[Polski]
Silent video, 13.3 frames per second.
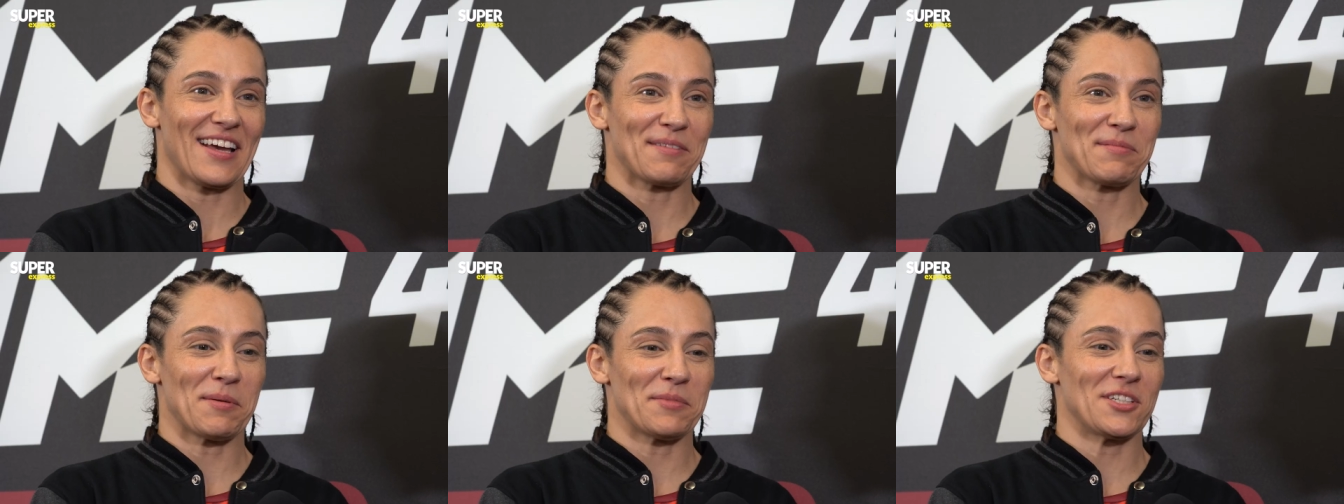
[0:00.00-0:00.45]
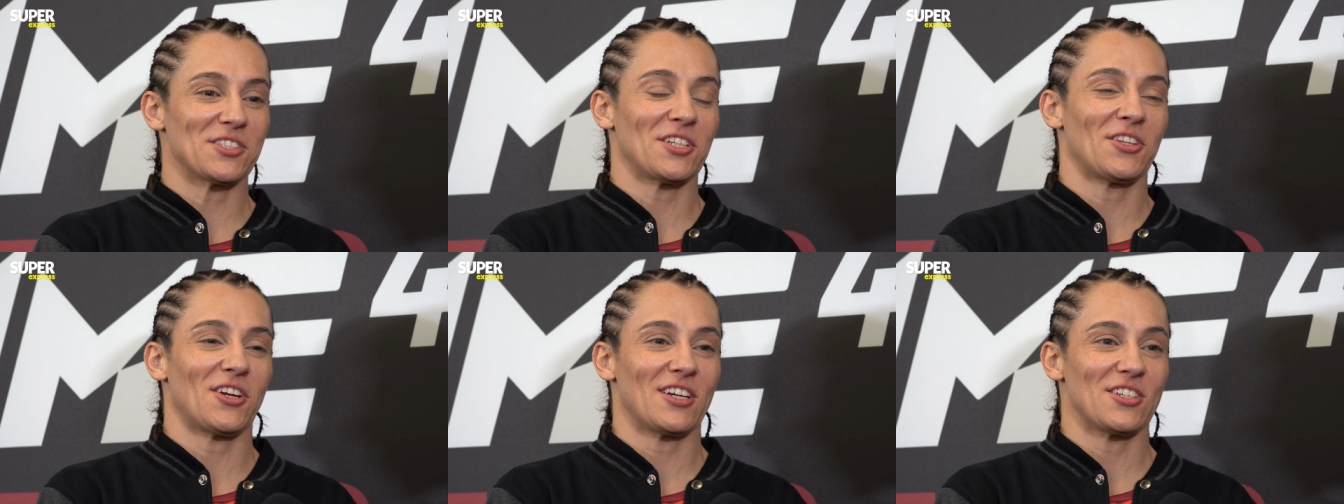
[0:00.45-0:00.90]
Tak, mamy
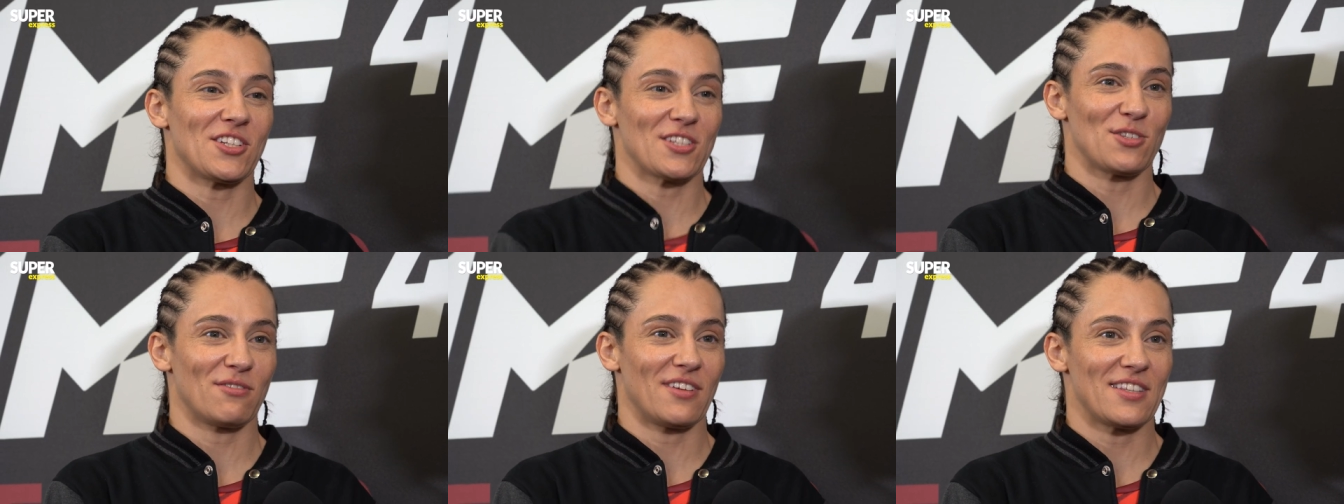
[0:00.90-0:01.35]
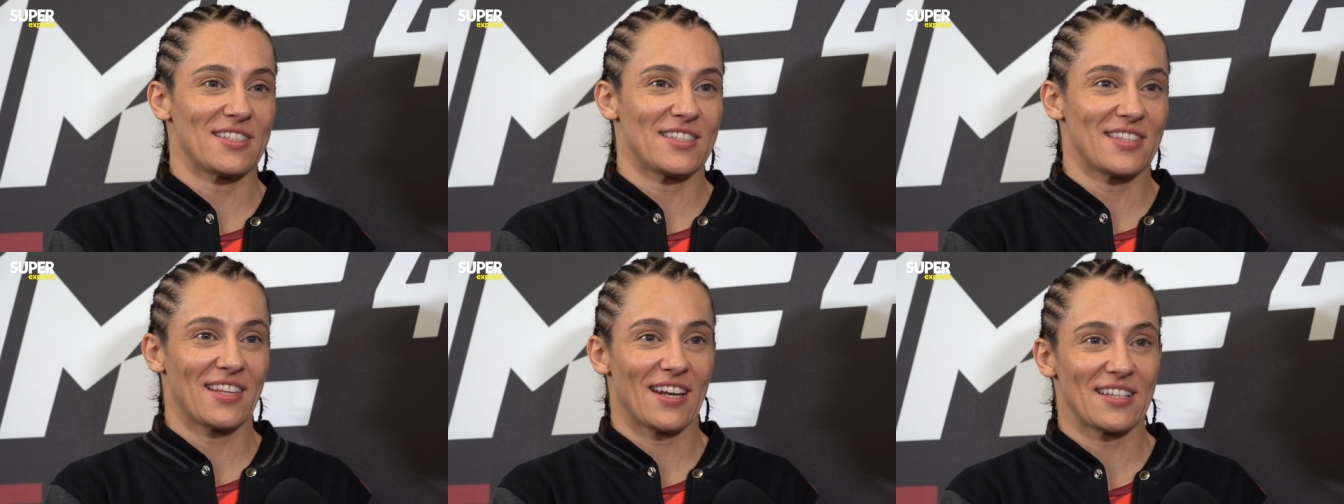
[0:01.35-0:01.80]
jeszcze trochę czasu,
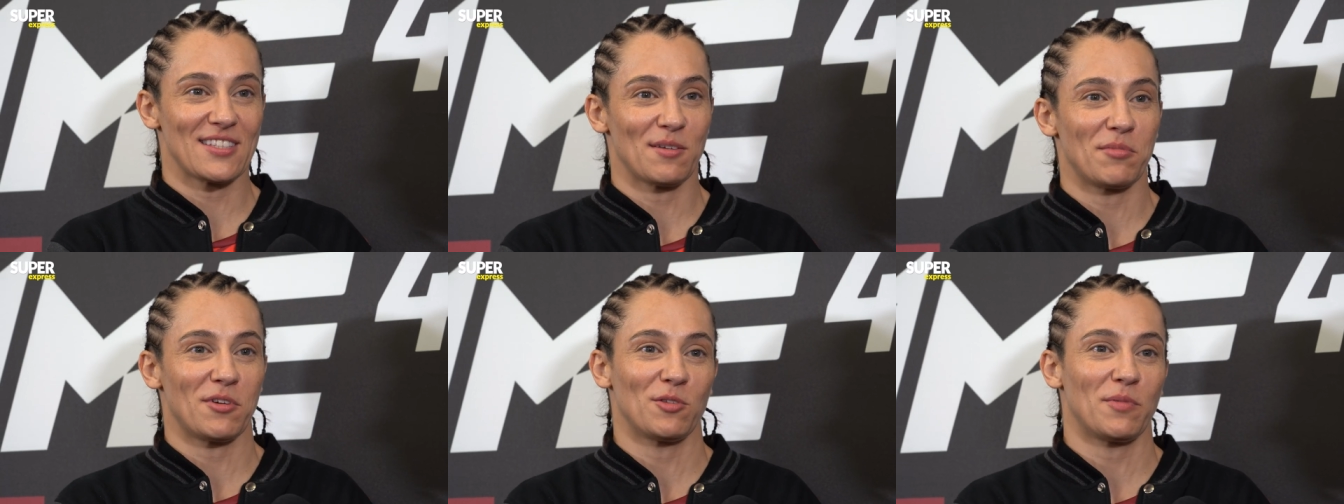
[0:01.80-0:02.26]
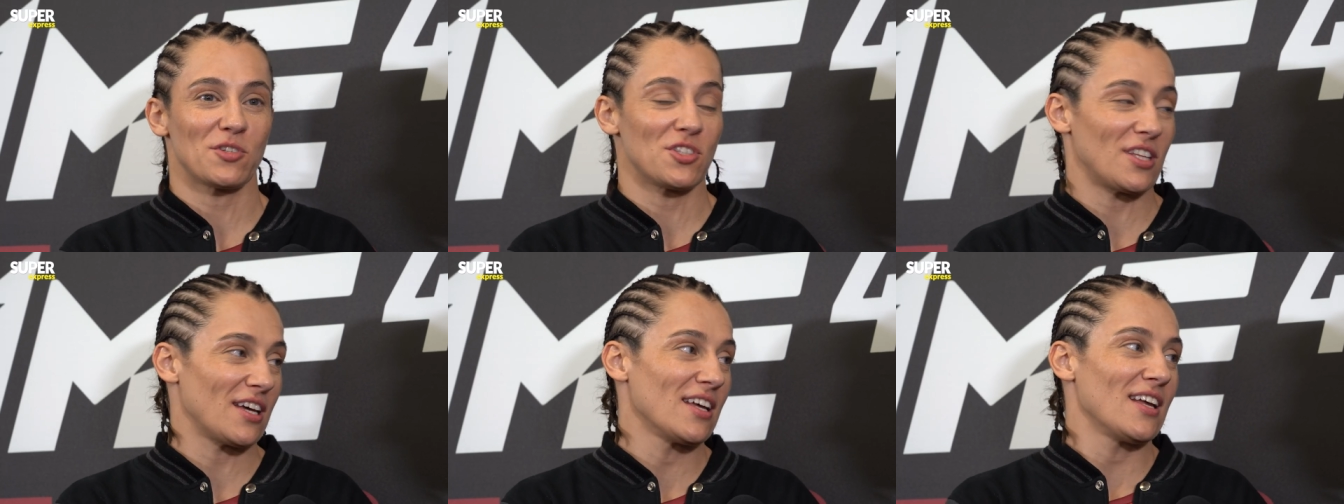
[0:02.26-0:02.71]
więc teraz sobie
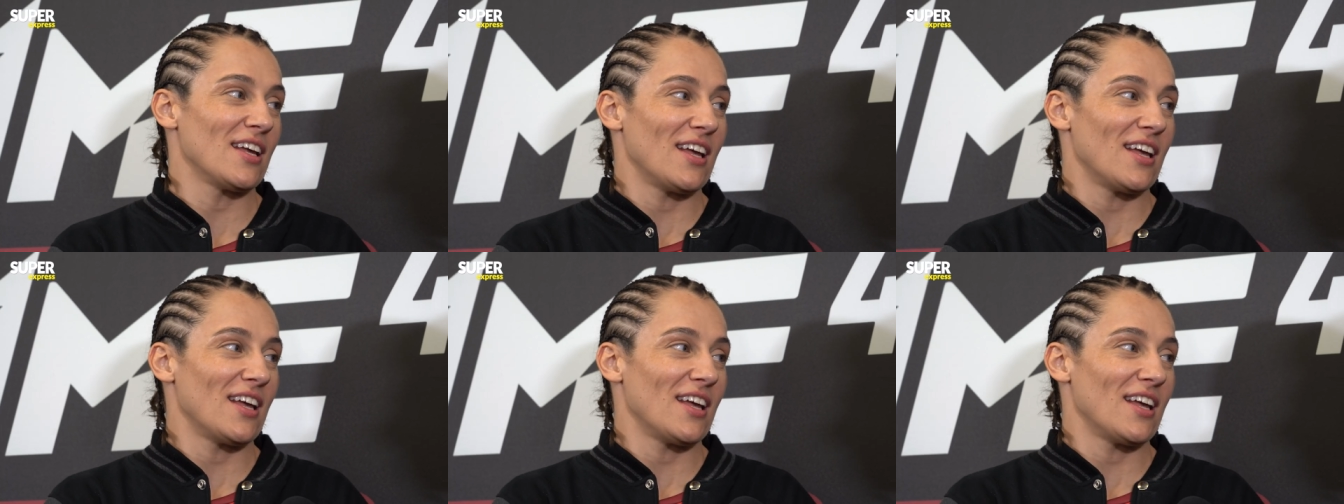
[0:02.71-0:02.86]
odpocznę.